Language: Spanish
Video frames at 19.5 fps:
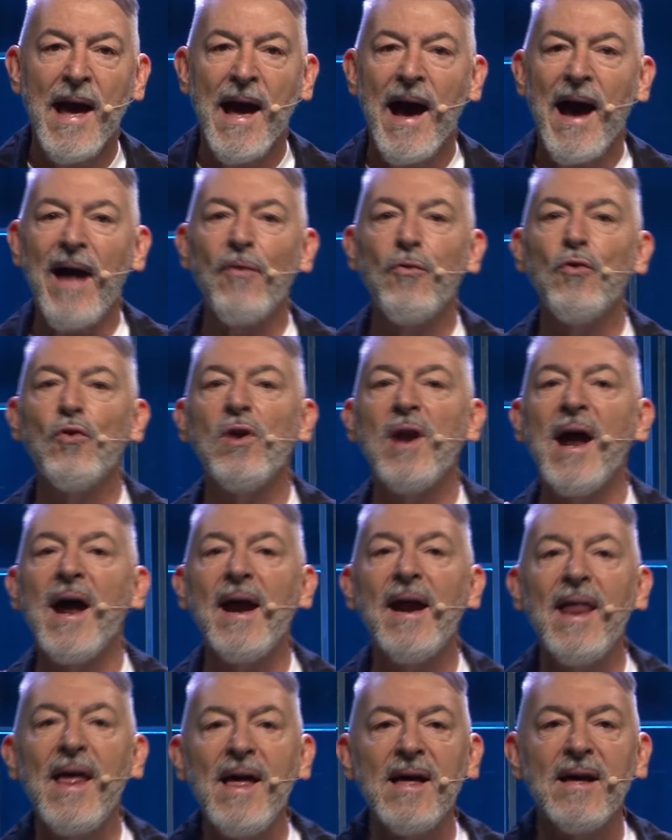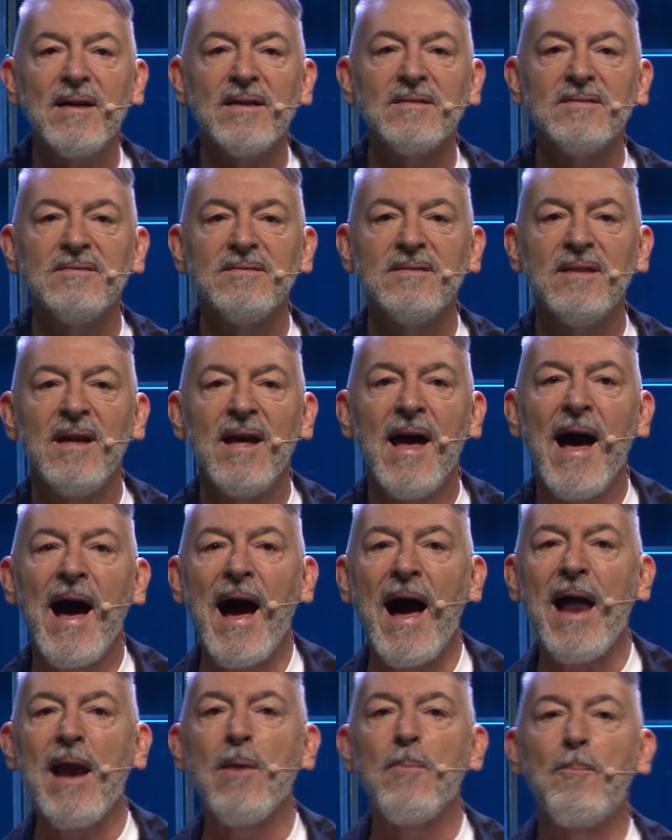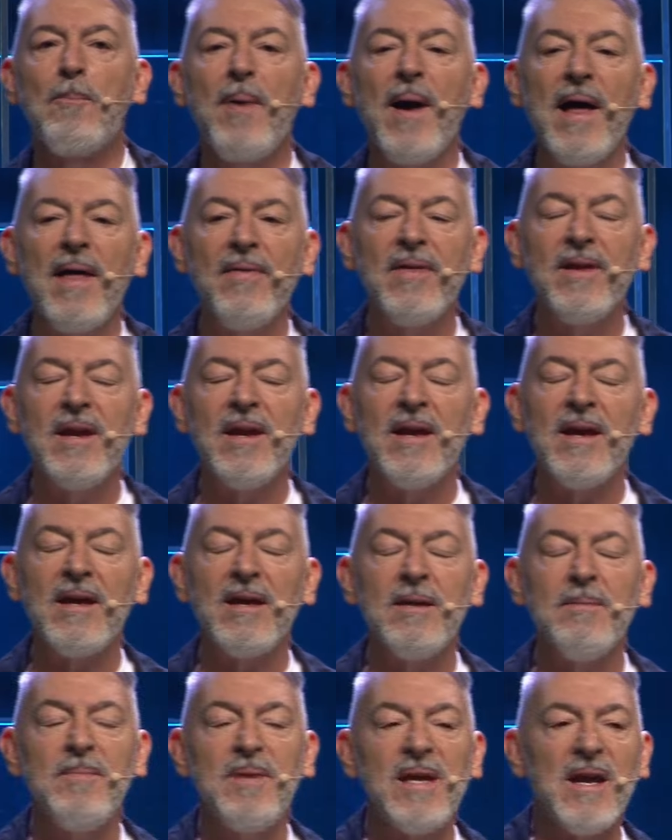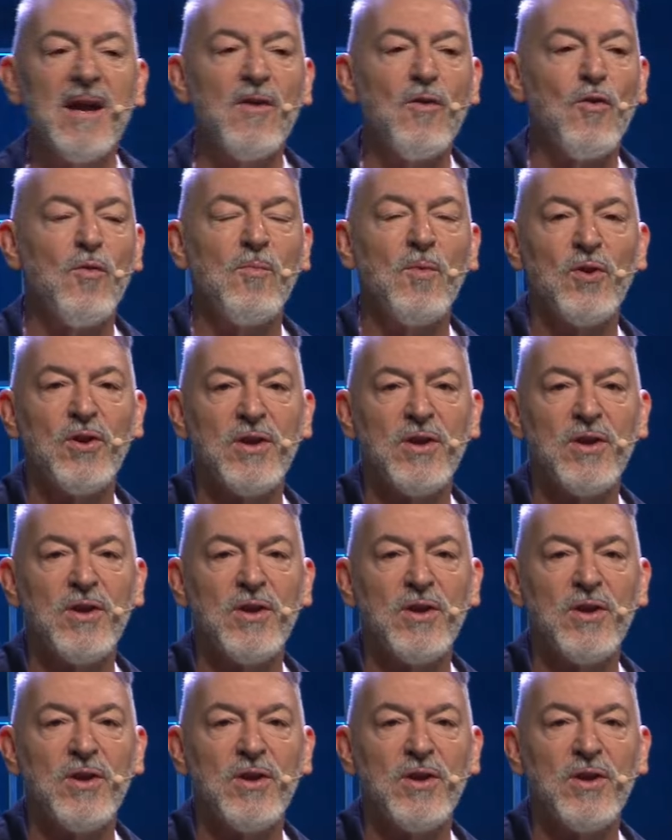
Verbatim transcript: adorarán al Padre y miren cómo